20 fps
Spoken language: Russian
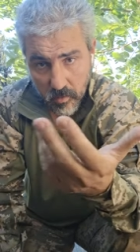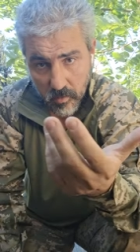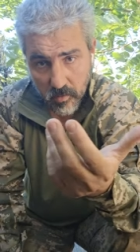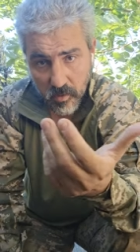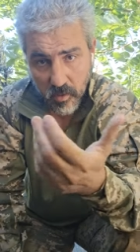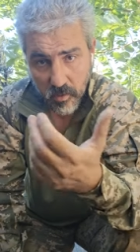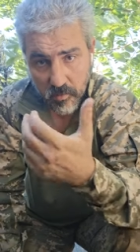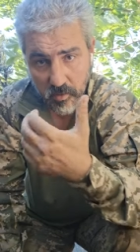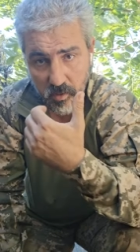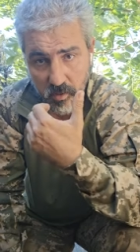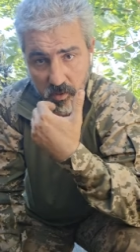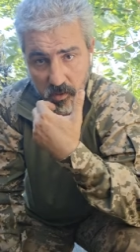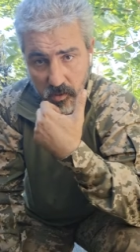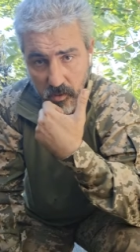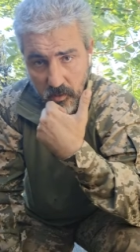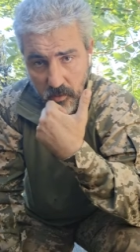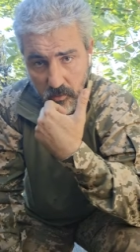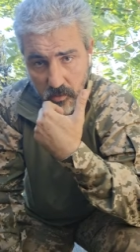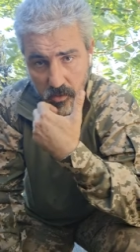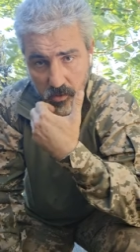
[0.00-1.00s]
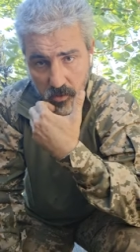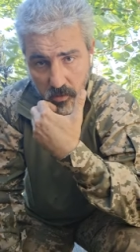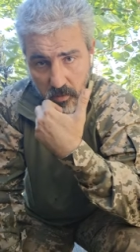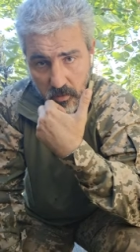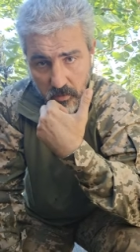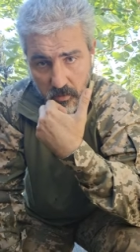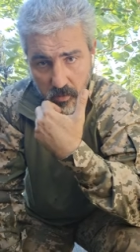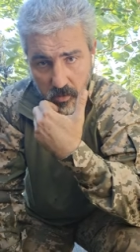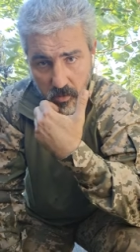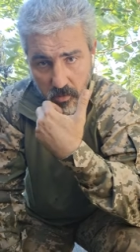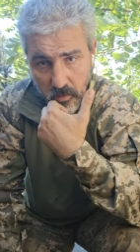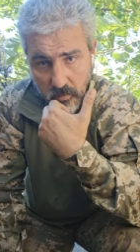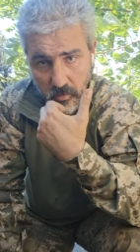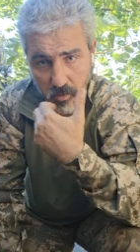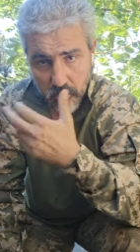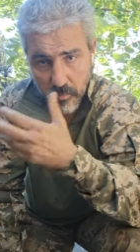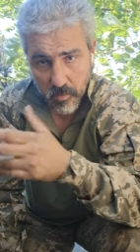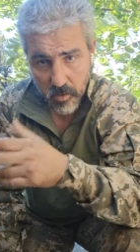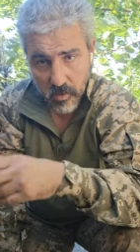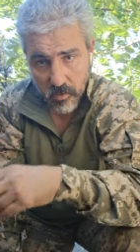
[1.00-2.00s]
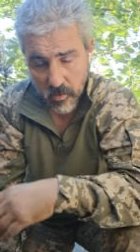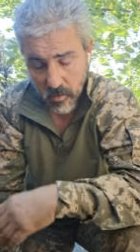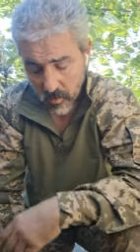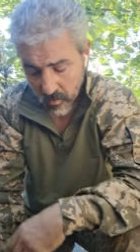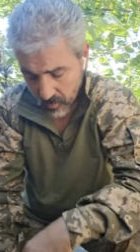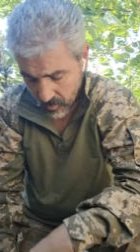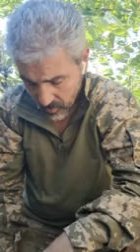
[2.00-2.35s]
Так уже сталося. Разумеете?